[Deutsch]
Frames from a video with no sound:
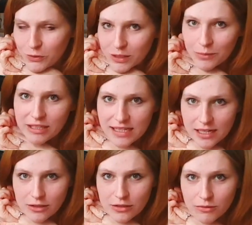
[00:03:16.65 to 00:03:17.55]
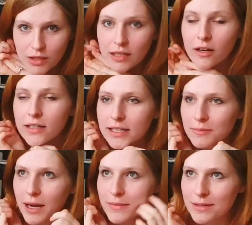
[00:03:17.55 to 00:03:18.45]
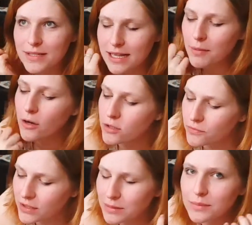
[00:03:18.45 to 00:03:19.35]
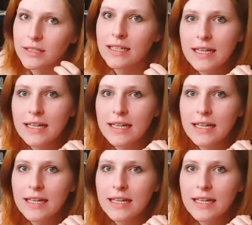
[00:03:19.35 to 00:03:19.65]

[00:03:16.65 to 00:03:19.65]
Und ich möchte natürlich nur Content machen, mit dem ich selber auch zufrieden bin.